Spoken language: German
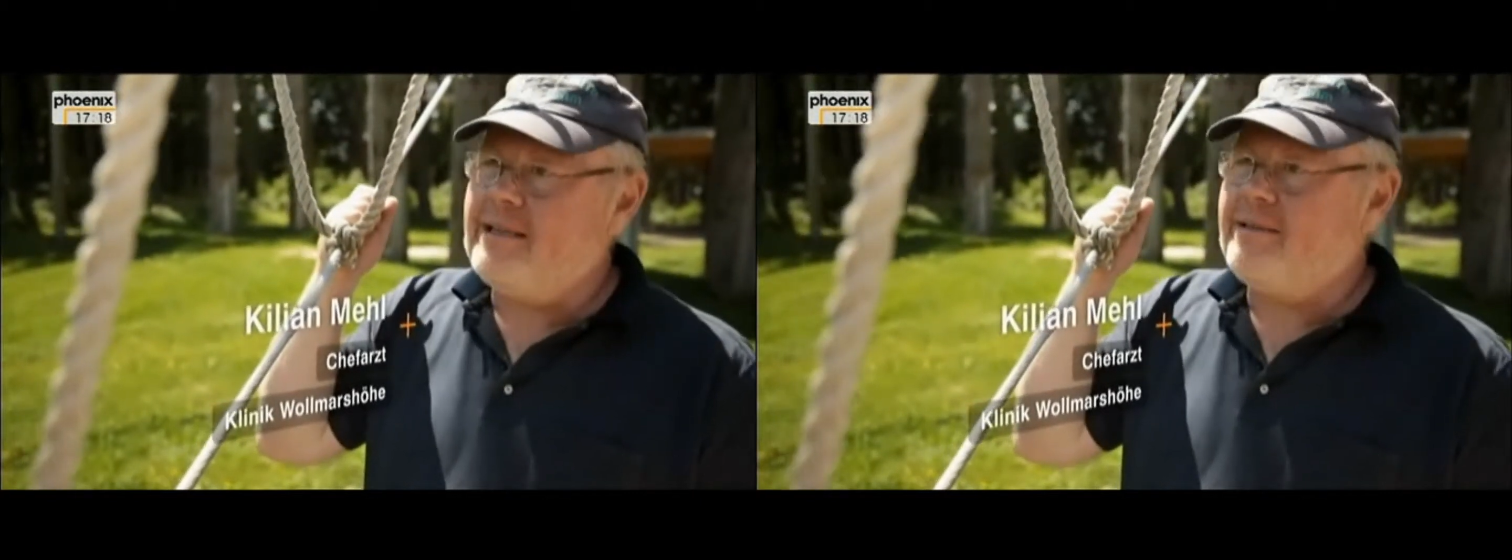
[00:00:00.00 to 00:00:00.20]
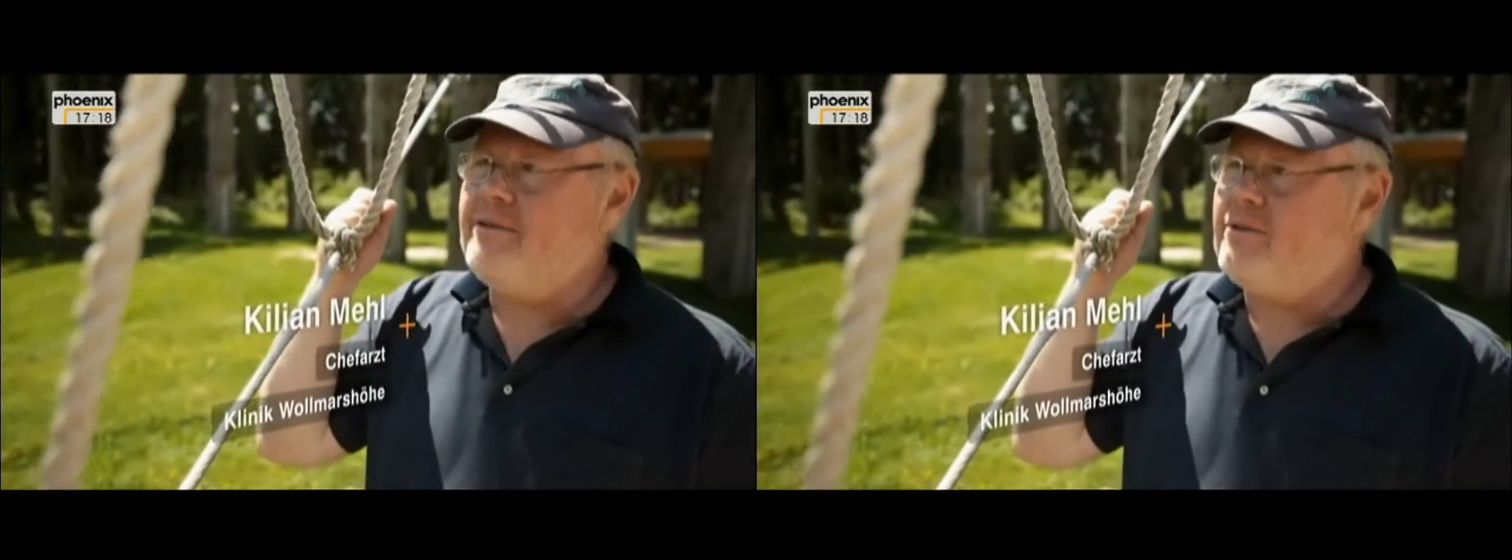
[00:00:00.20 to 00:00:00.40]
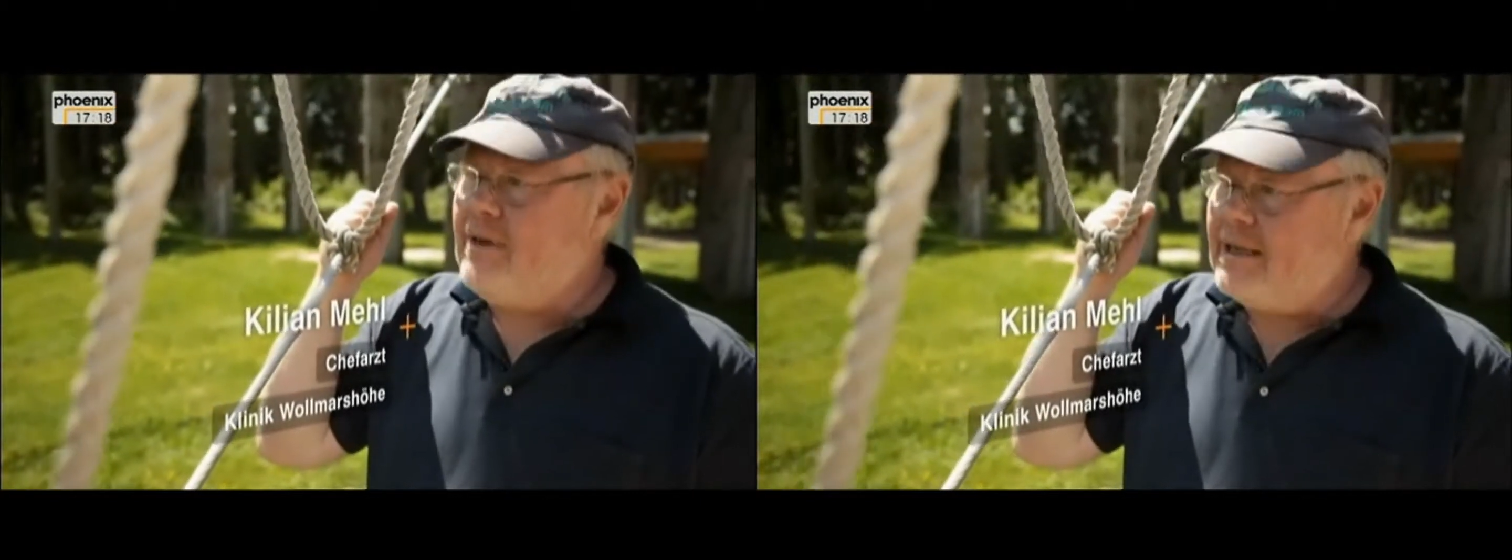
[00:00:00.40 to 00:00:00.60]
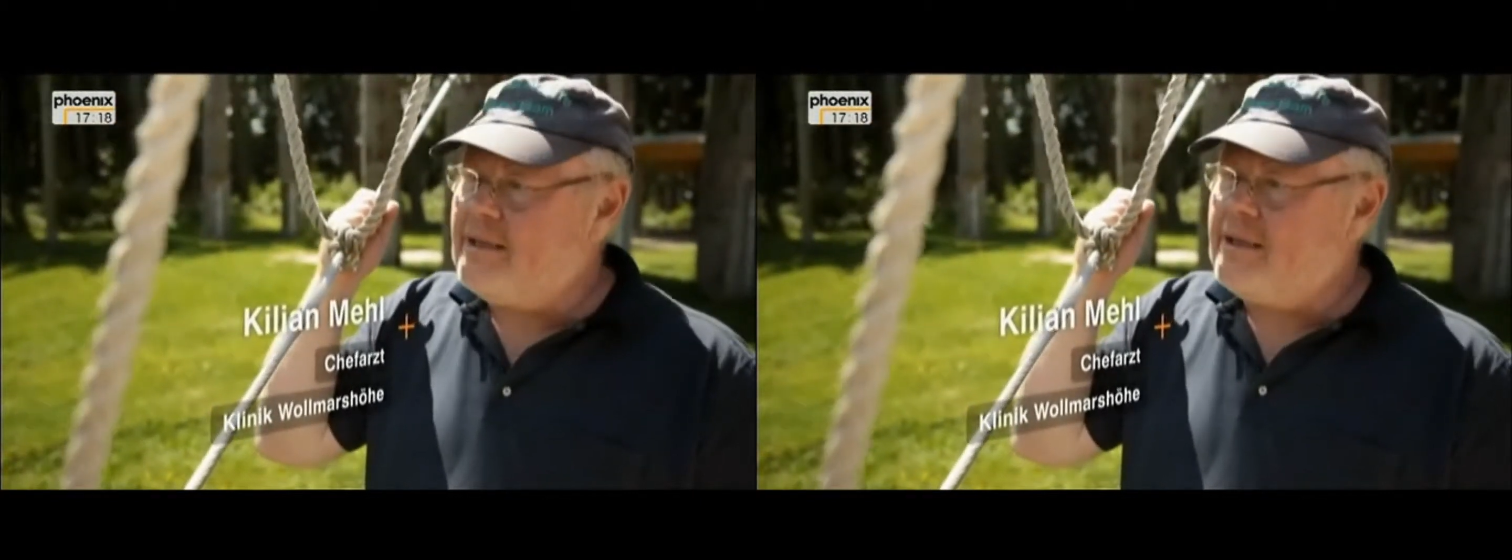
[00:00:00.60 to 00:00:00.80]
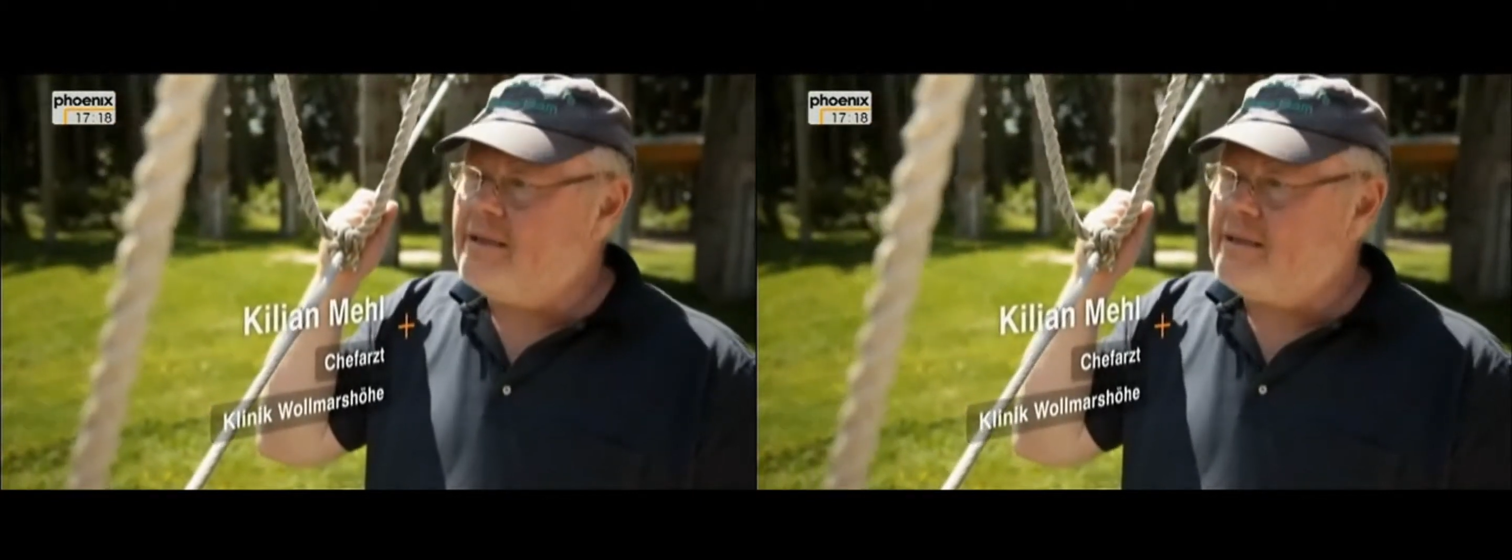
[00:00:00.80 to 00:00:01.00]
ist zu weit
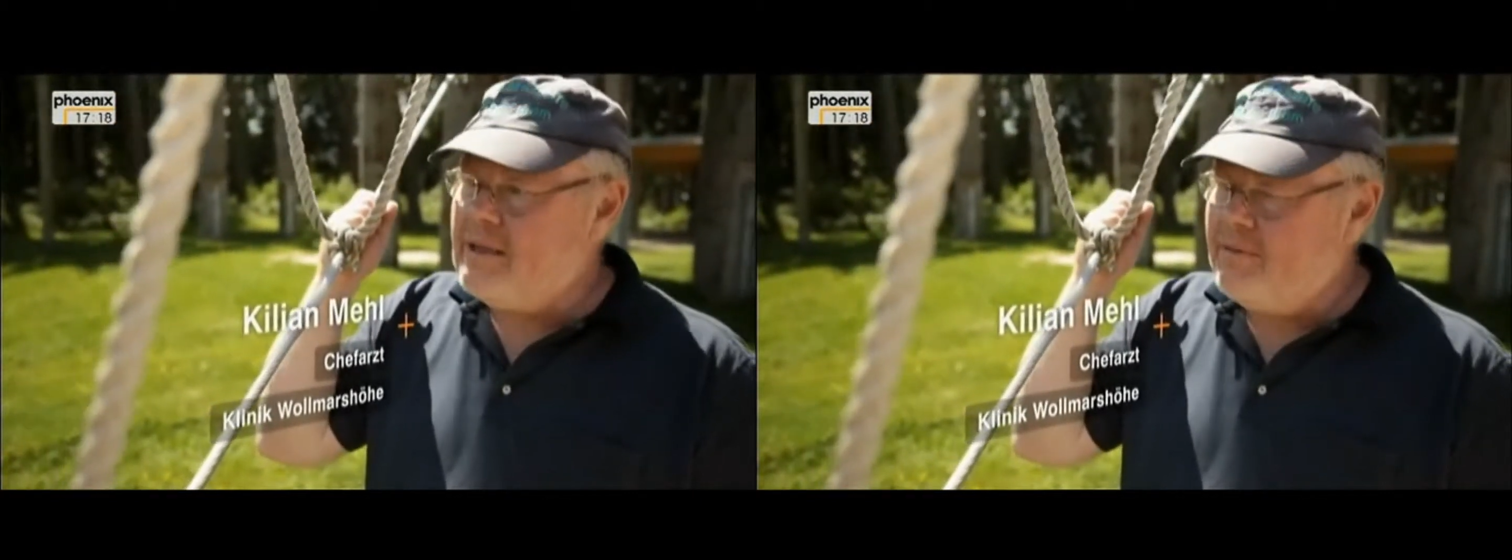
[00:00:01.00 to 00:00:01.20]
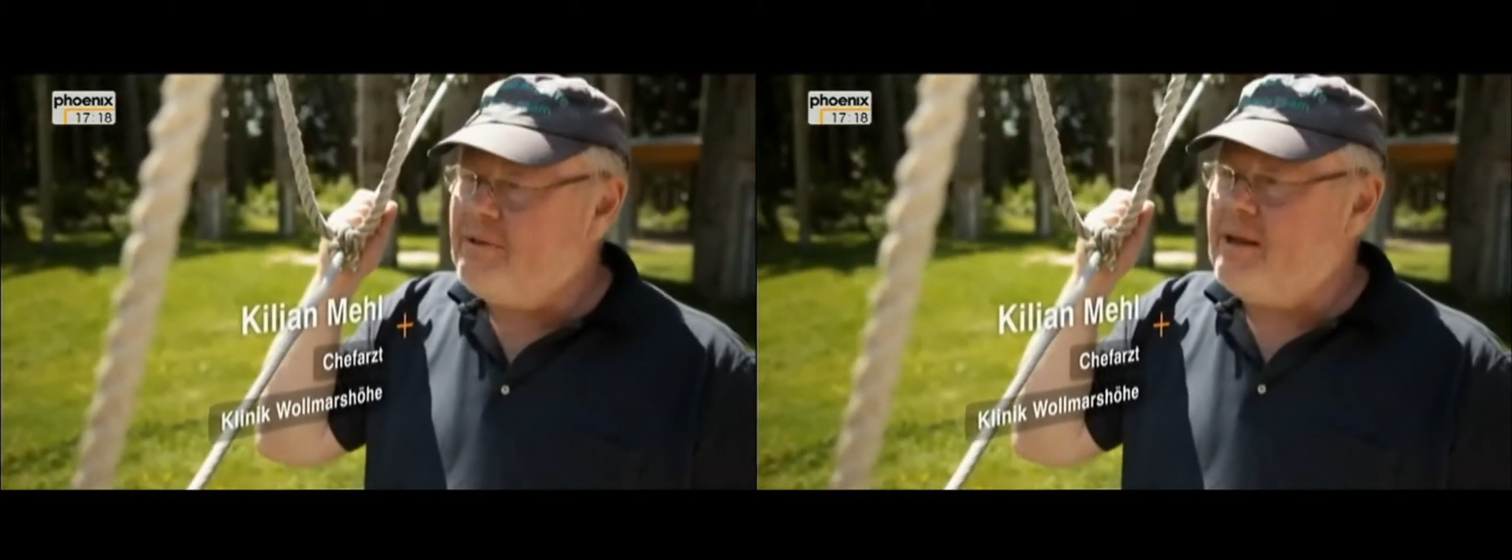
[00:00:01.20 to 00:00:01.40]
gegriffen,